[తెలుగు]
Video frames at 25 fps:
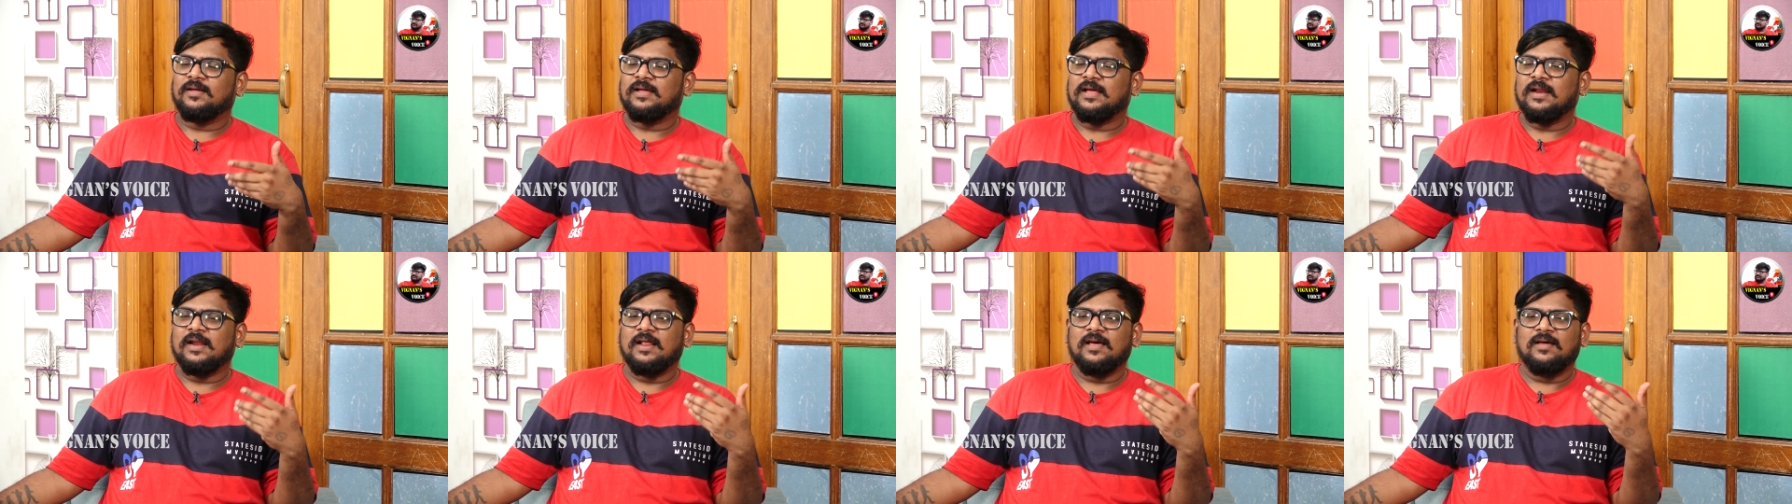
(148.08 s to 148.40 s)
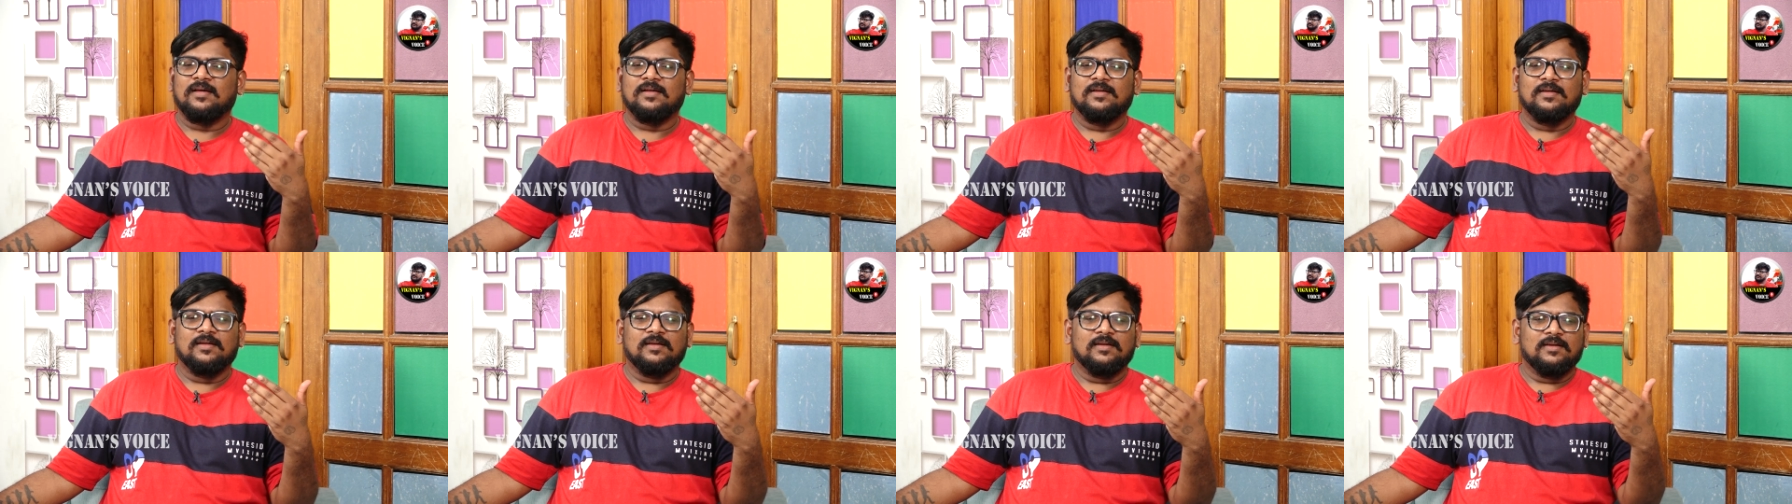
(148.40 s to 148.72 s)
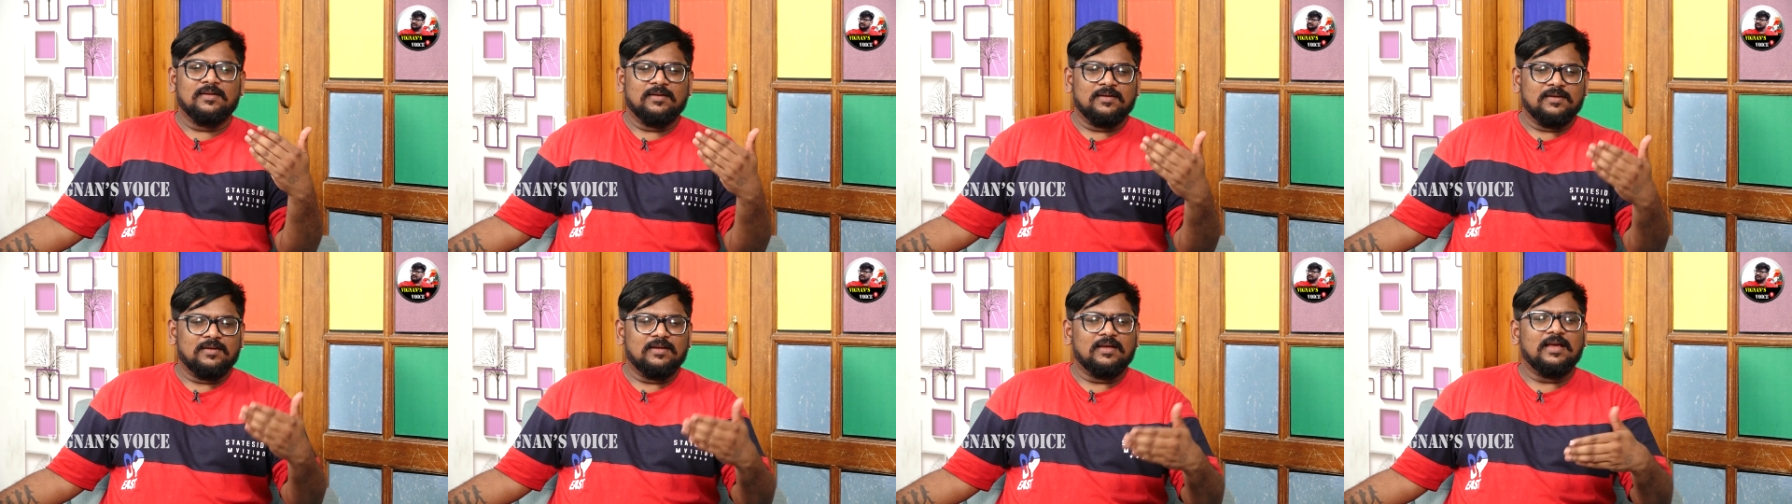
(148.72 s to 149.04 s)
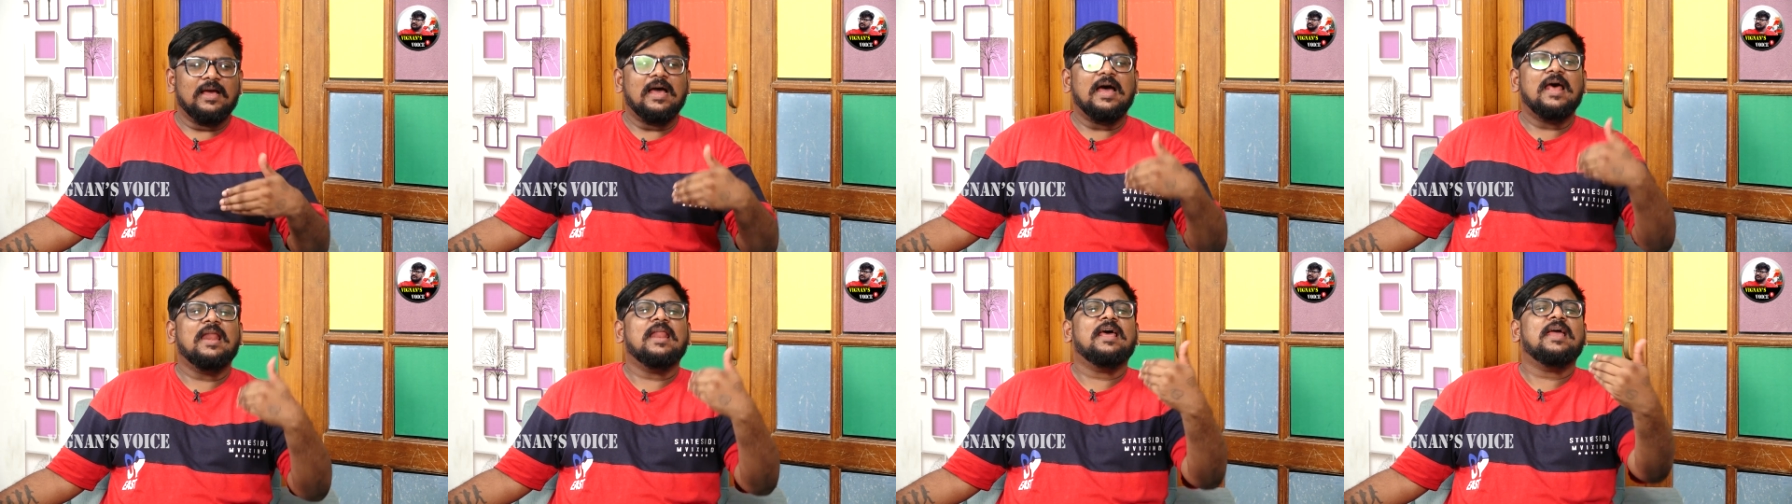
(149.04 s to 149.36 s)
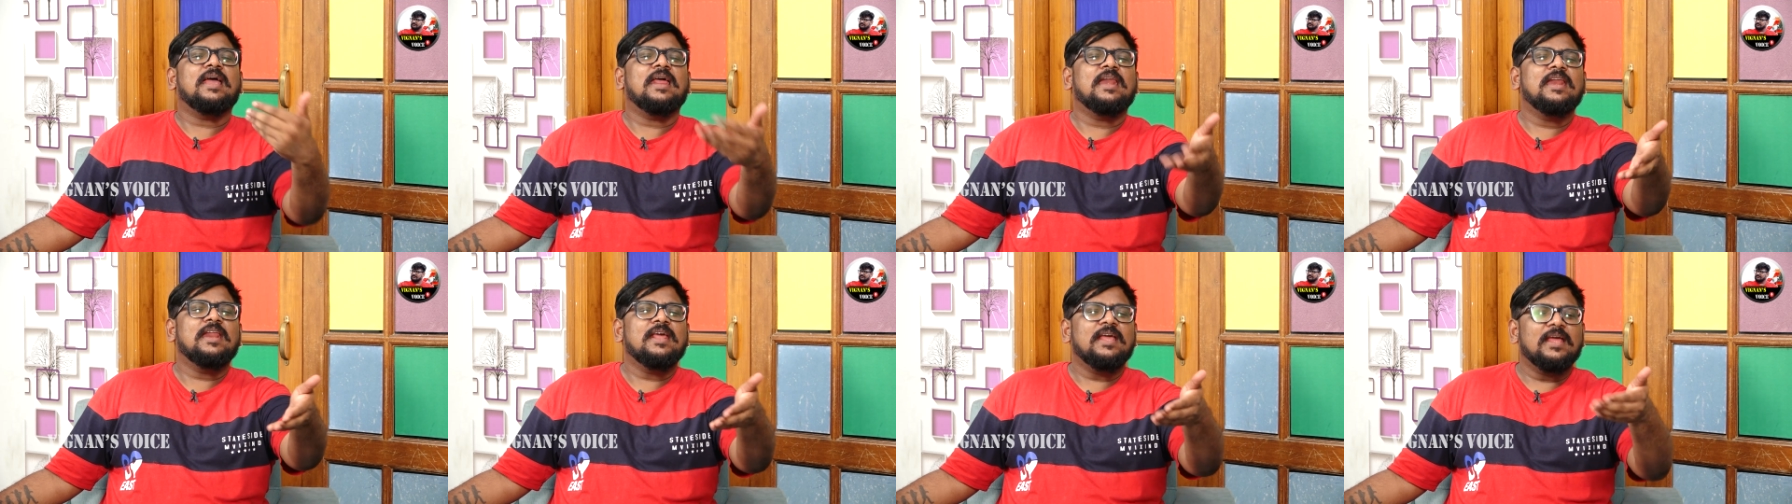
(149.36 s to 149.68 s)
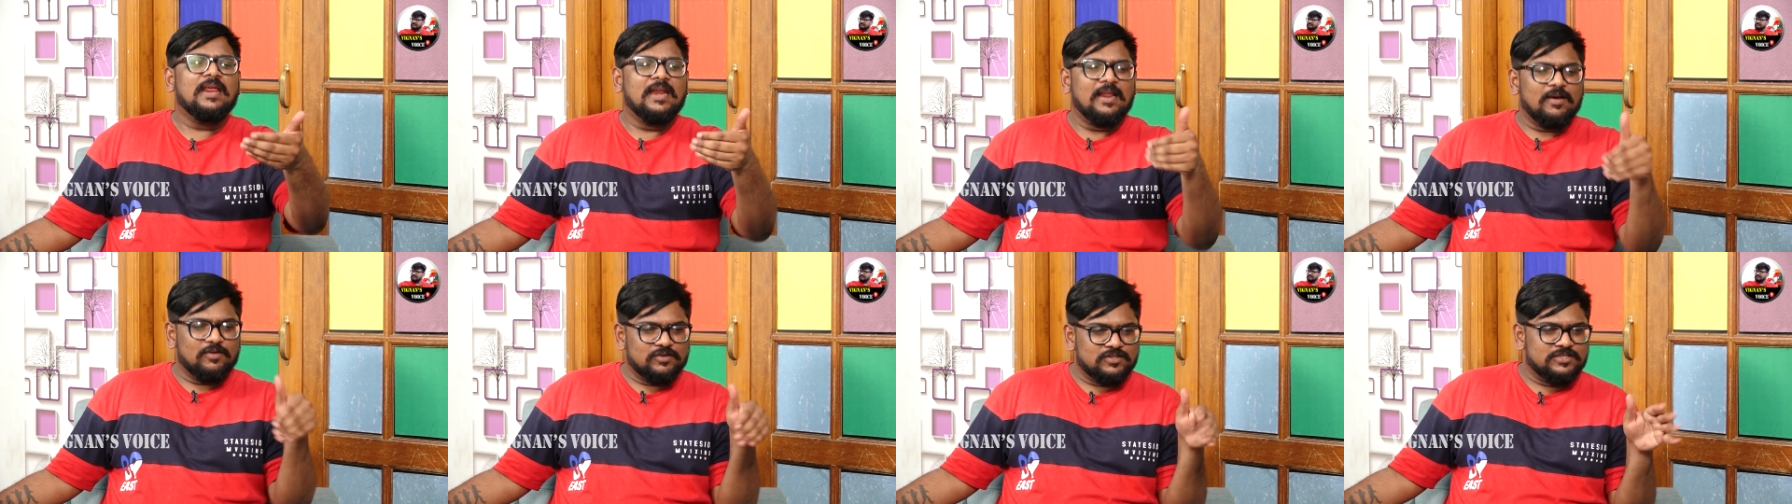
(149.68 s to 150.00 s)
ఎలా అలా వెళ్ళి
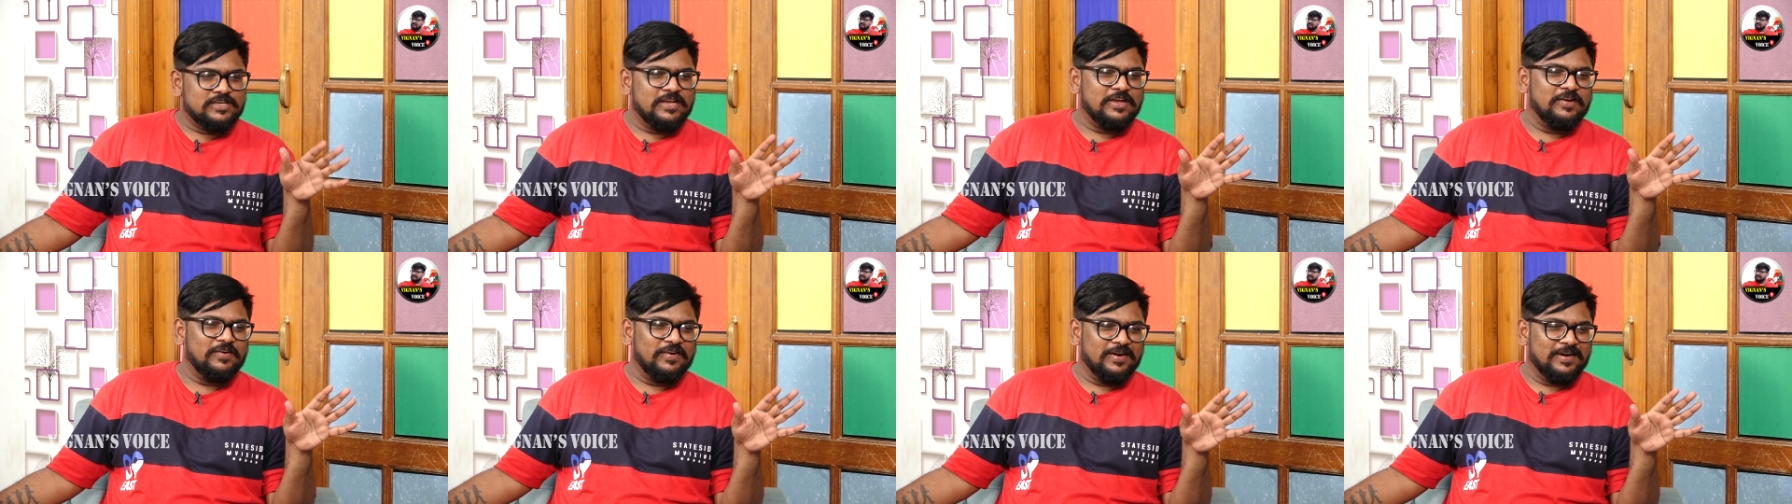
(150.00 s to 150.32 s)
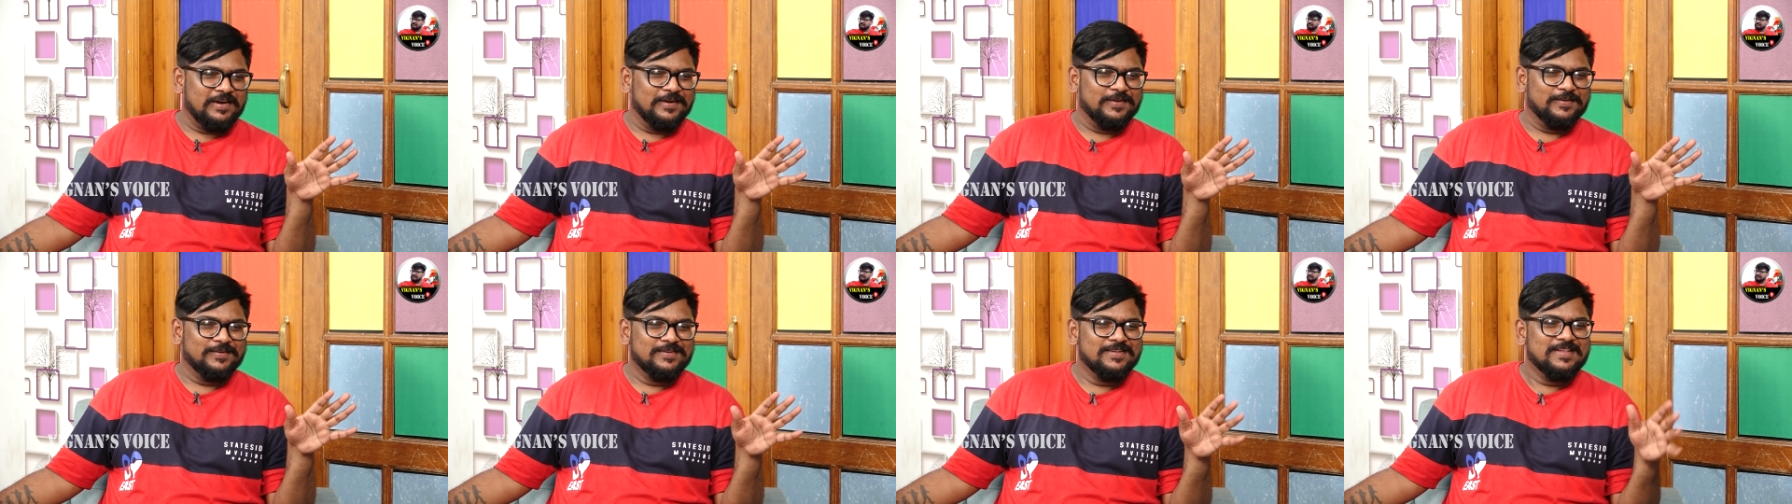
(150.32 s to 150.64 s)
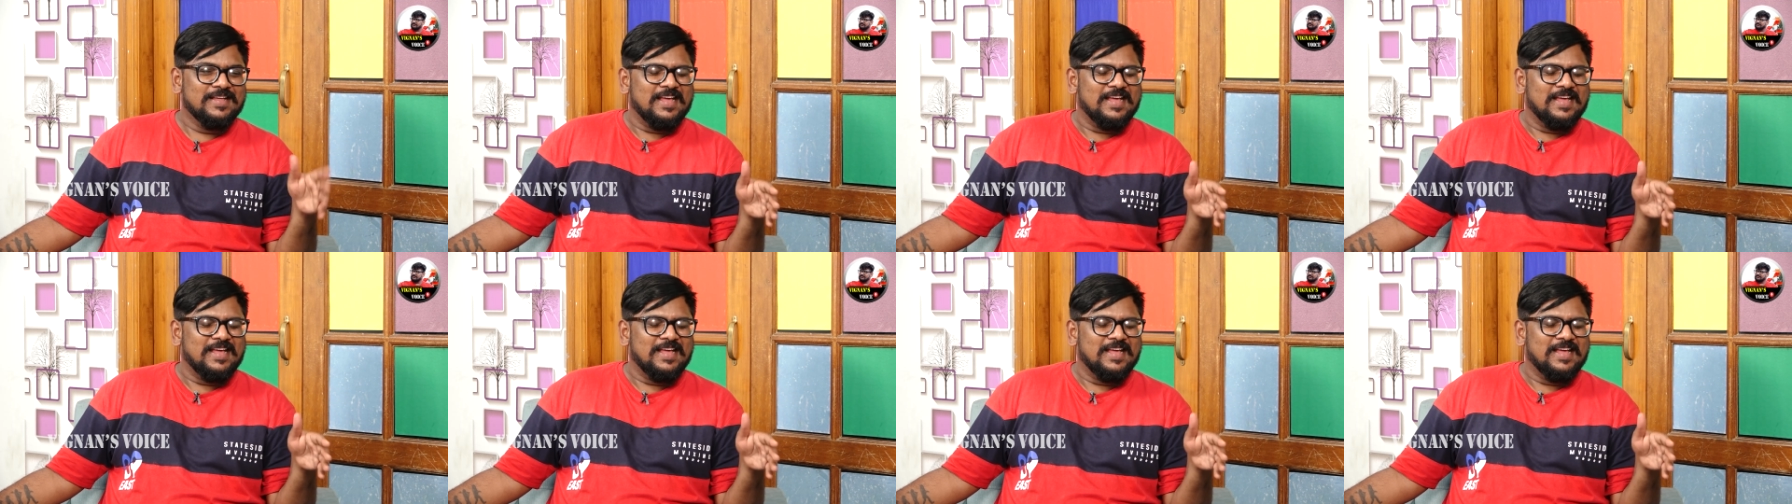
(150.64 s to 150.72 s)
ఇలా వచ్చేవాడు